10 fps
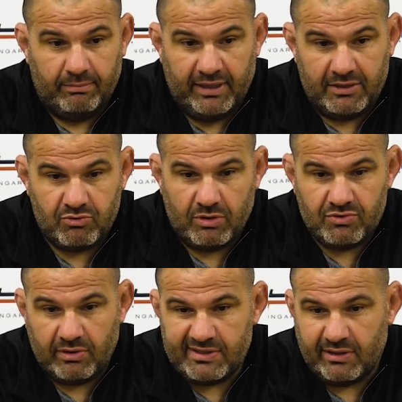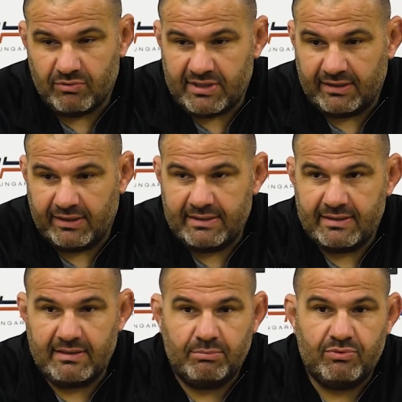mais les joueurs sont restés concentrés, ça
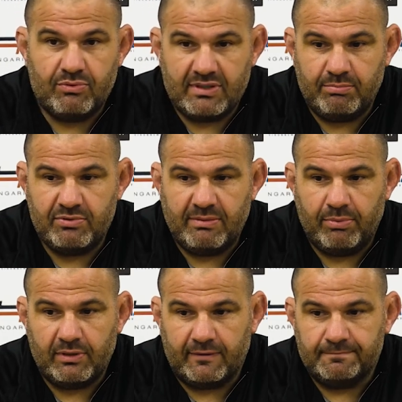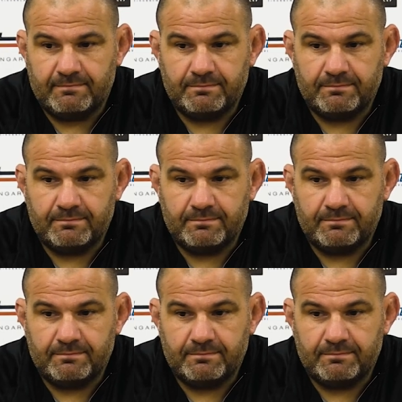c'est le plus important.